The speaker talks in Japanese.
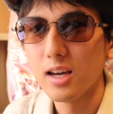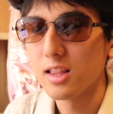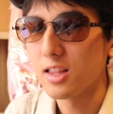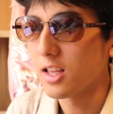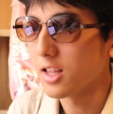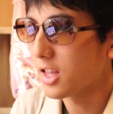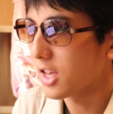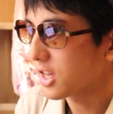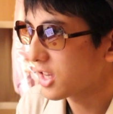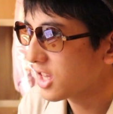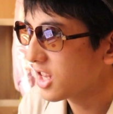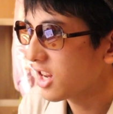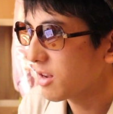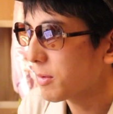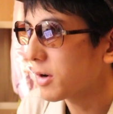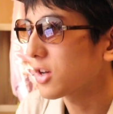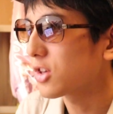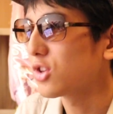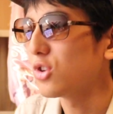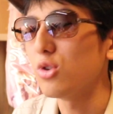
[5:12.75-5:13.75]
で、でき
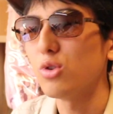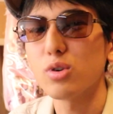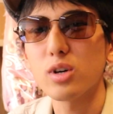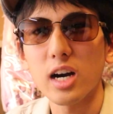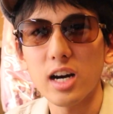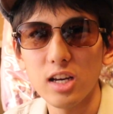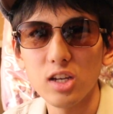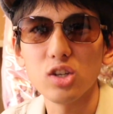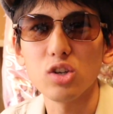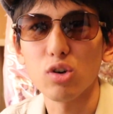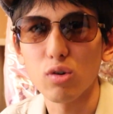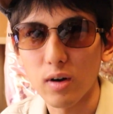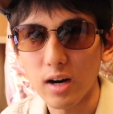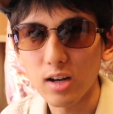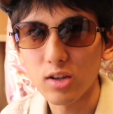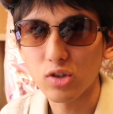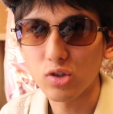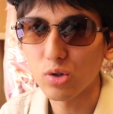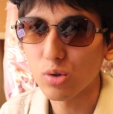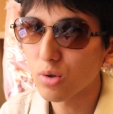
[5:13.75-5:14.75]
れば9回以上
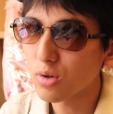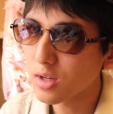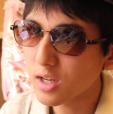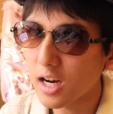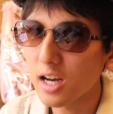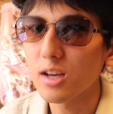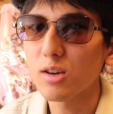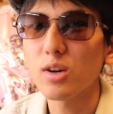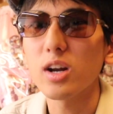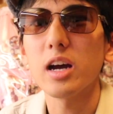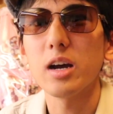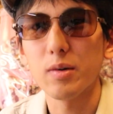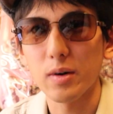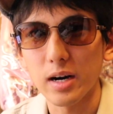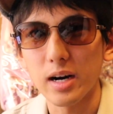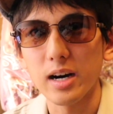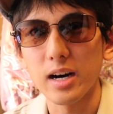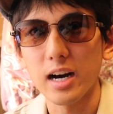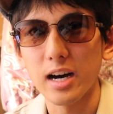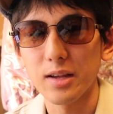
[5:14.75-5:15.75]
は、10回ぐらい
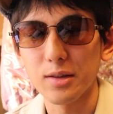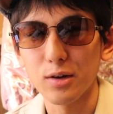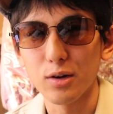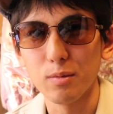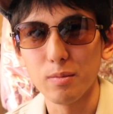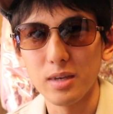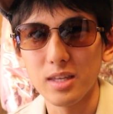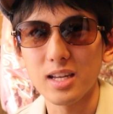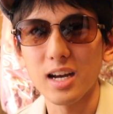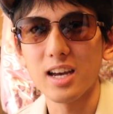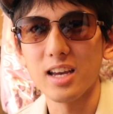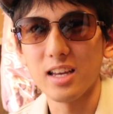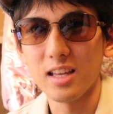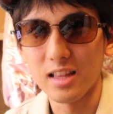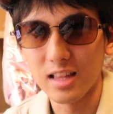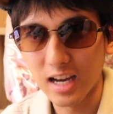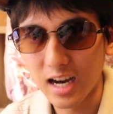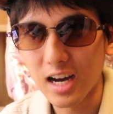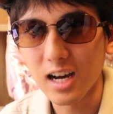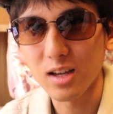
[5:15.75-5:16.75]
は、見た
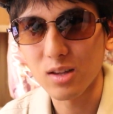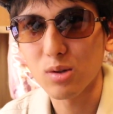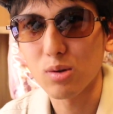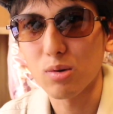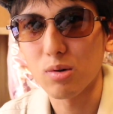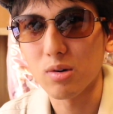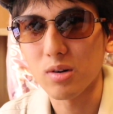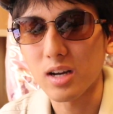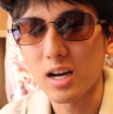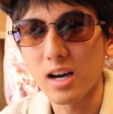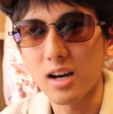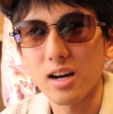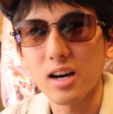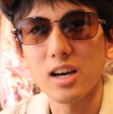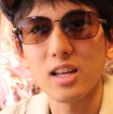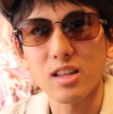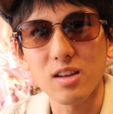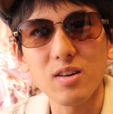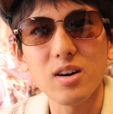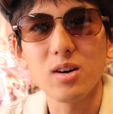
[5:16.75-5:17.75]
いなぁと考
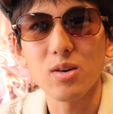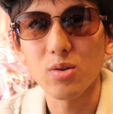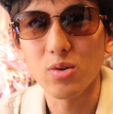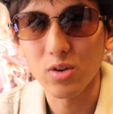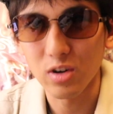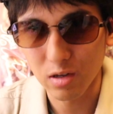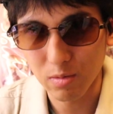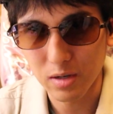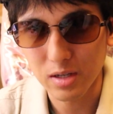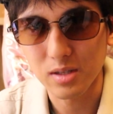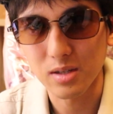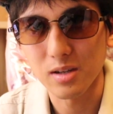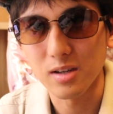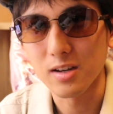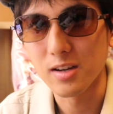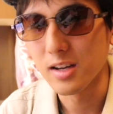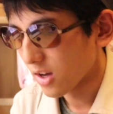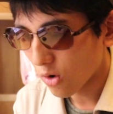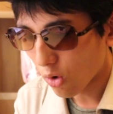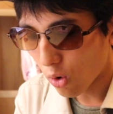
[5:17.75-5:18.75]
えてはおります。
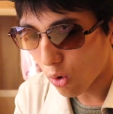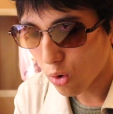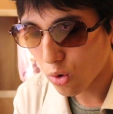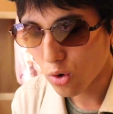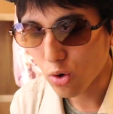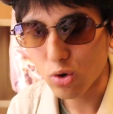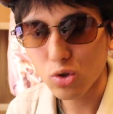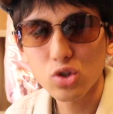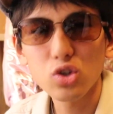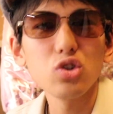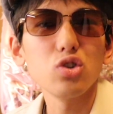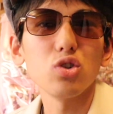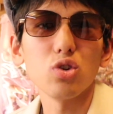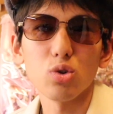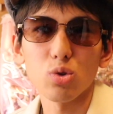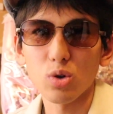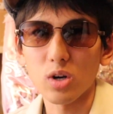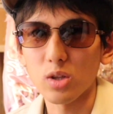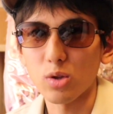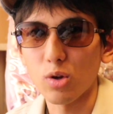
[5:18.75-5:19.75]
興行収
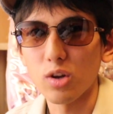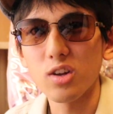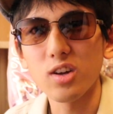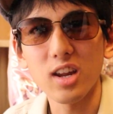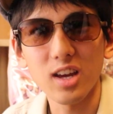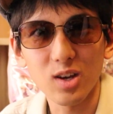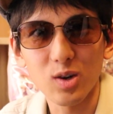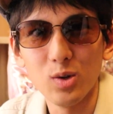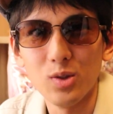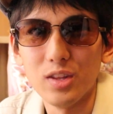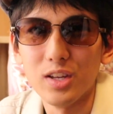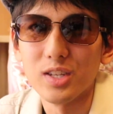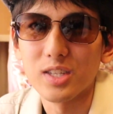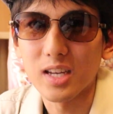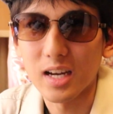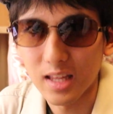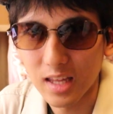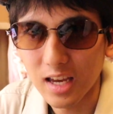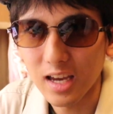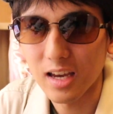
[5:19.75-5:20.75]
入とかどれぐらいいくんで
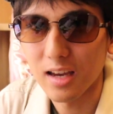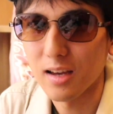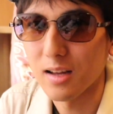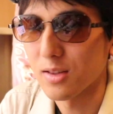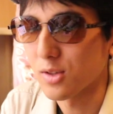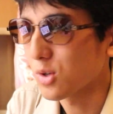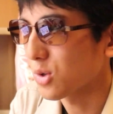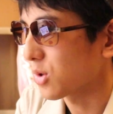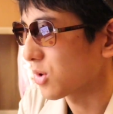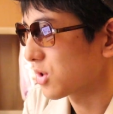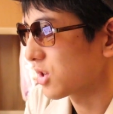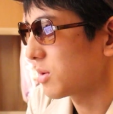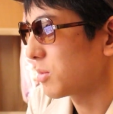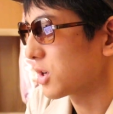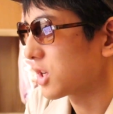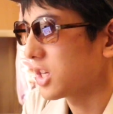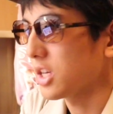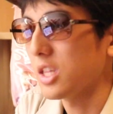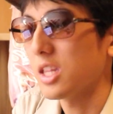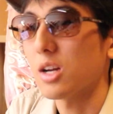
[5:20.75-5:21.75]
すかね。ちょっとそれ
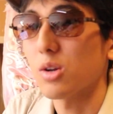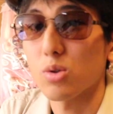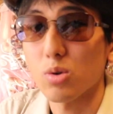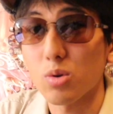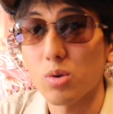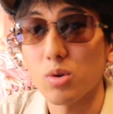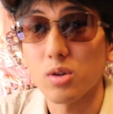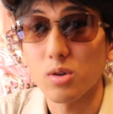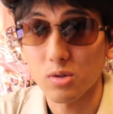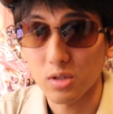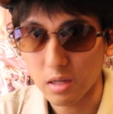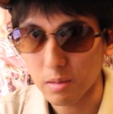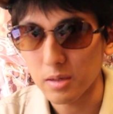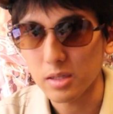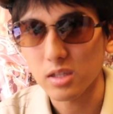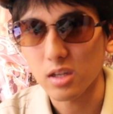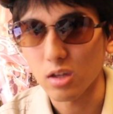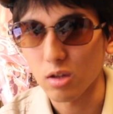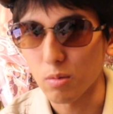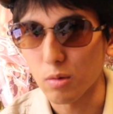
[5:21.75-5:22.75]
も気になるところでござい
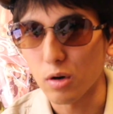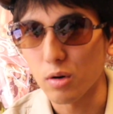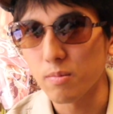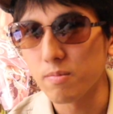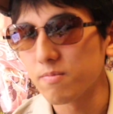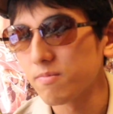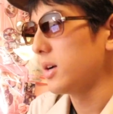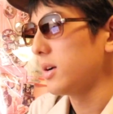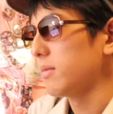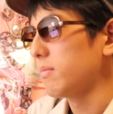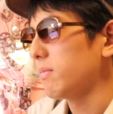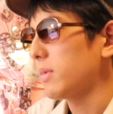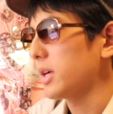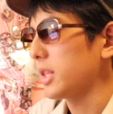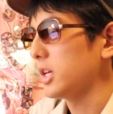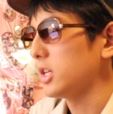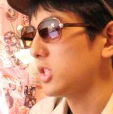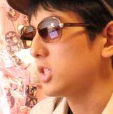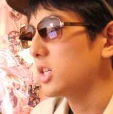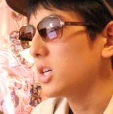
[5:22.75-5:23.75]
ますけども。ま
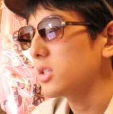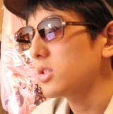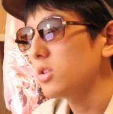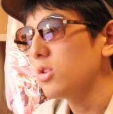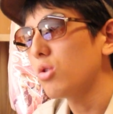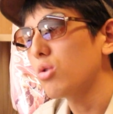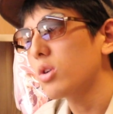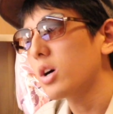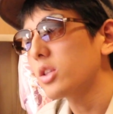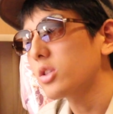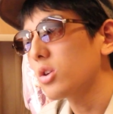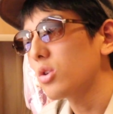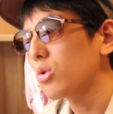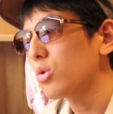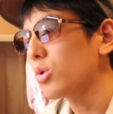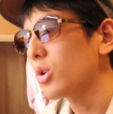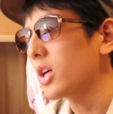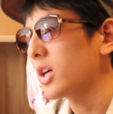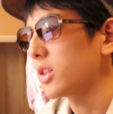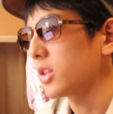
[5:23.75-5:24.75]
あね、1月4日という
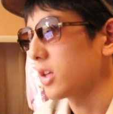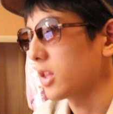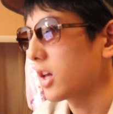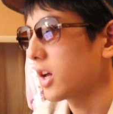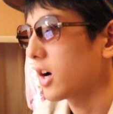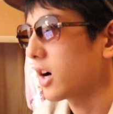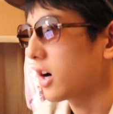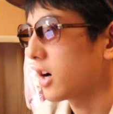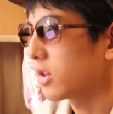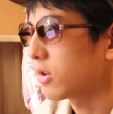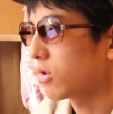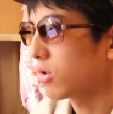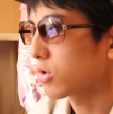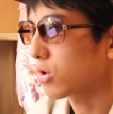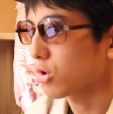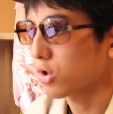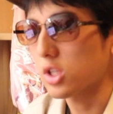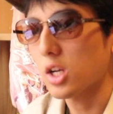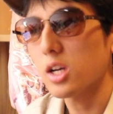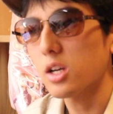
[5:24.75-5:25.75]
ことなんでね、
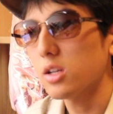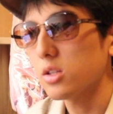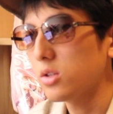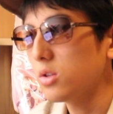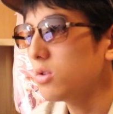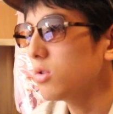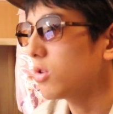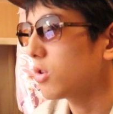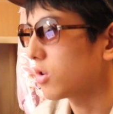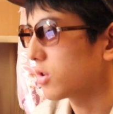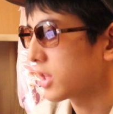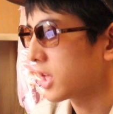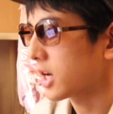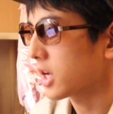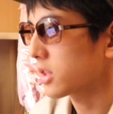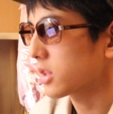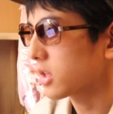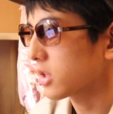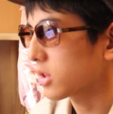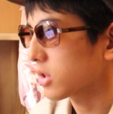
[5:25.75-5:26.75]
年明けすぐを
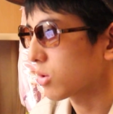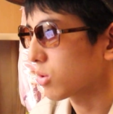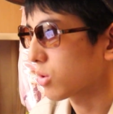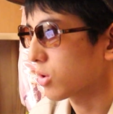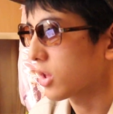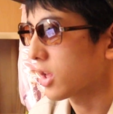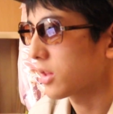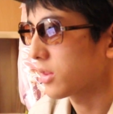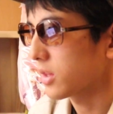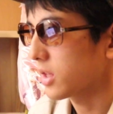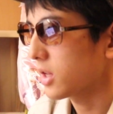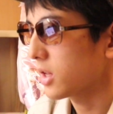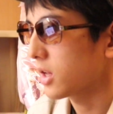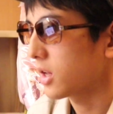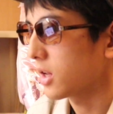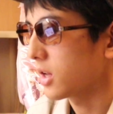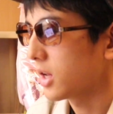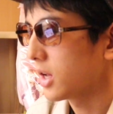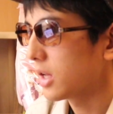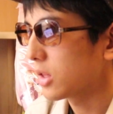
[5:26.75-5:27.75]
狙ったってことなん
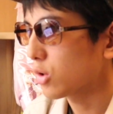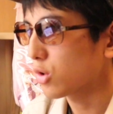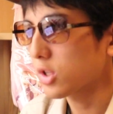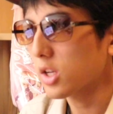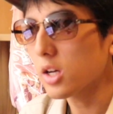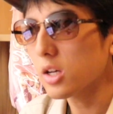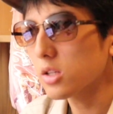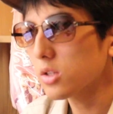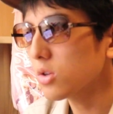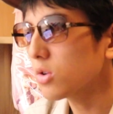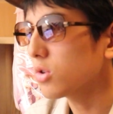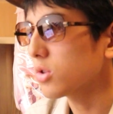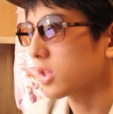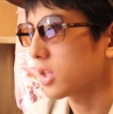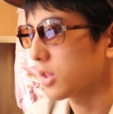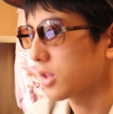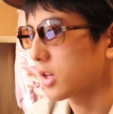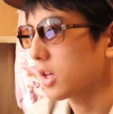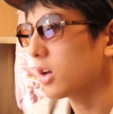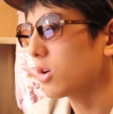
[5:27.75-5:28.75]
で、年明けすぐっ
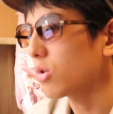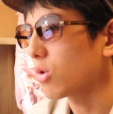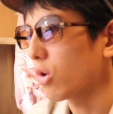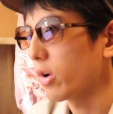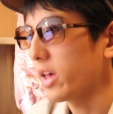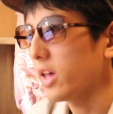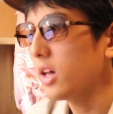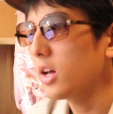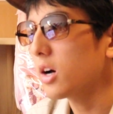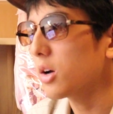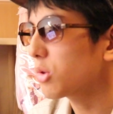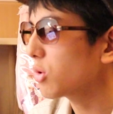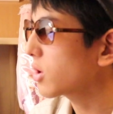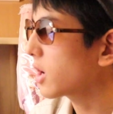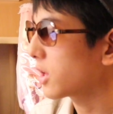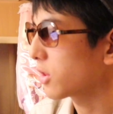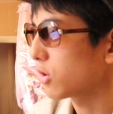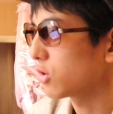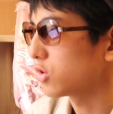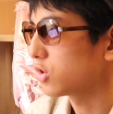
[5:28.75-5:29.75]
てね、結構映画と
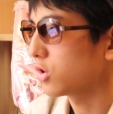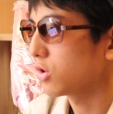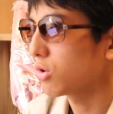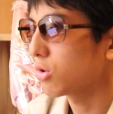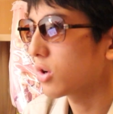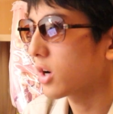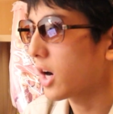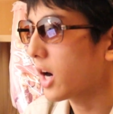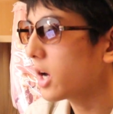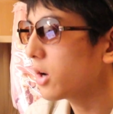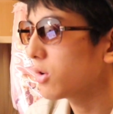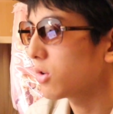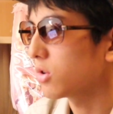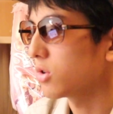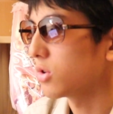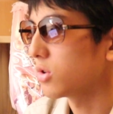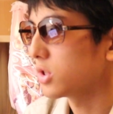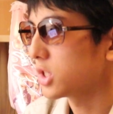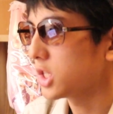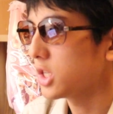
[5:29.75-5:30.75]
かの需要があ
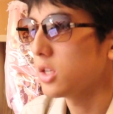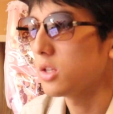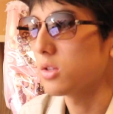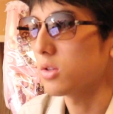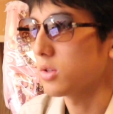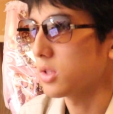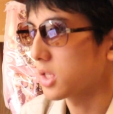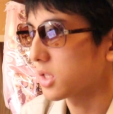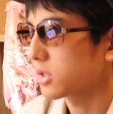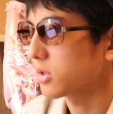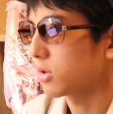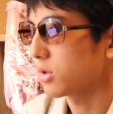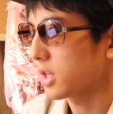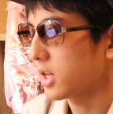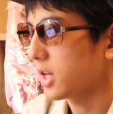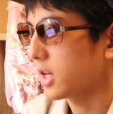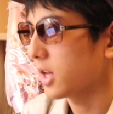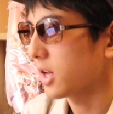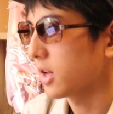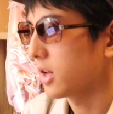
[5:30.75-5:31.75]
るシーズンですの
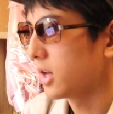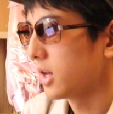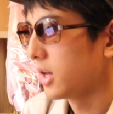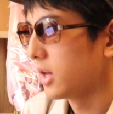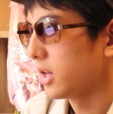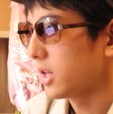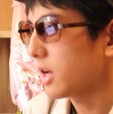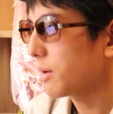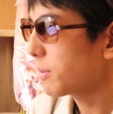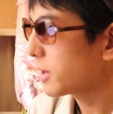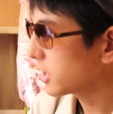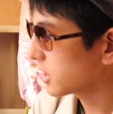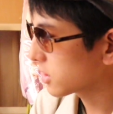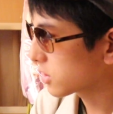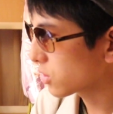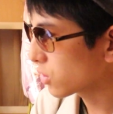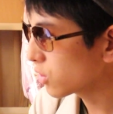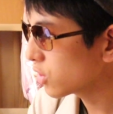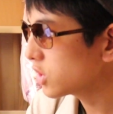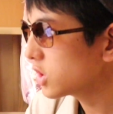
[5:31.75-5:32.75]
で、やっぱり
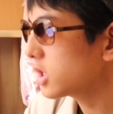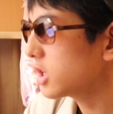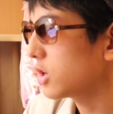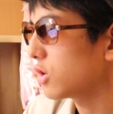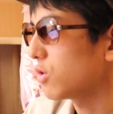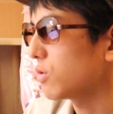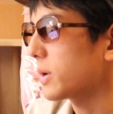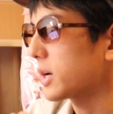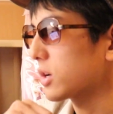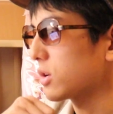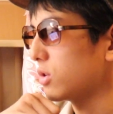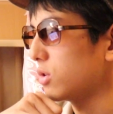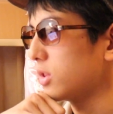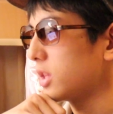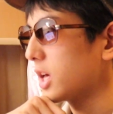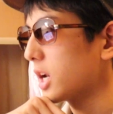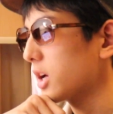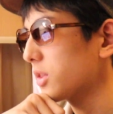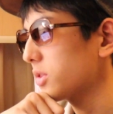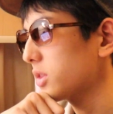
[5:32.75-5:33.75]
ね、その時期うまく
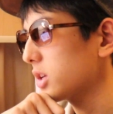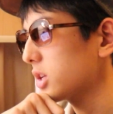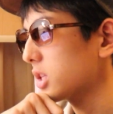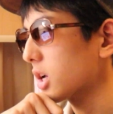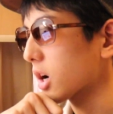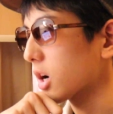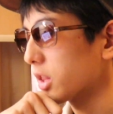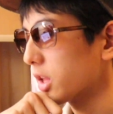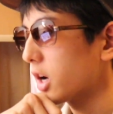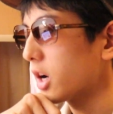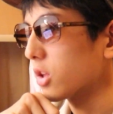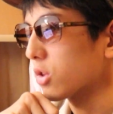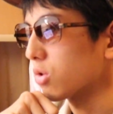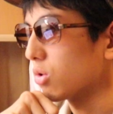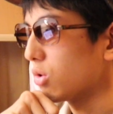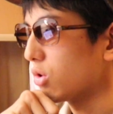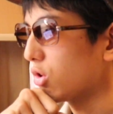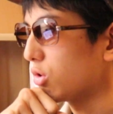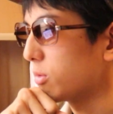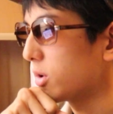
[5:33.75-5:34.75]
狙ってきたかな
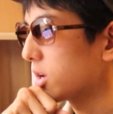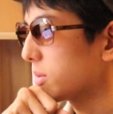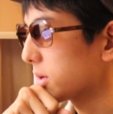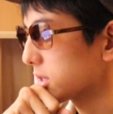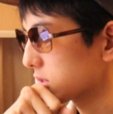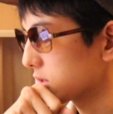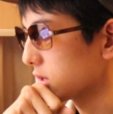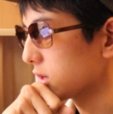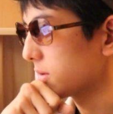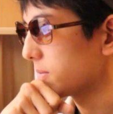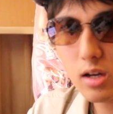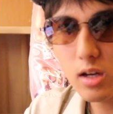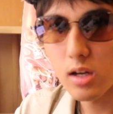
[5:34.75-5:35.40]
と思います。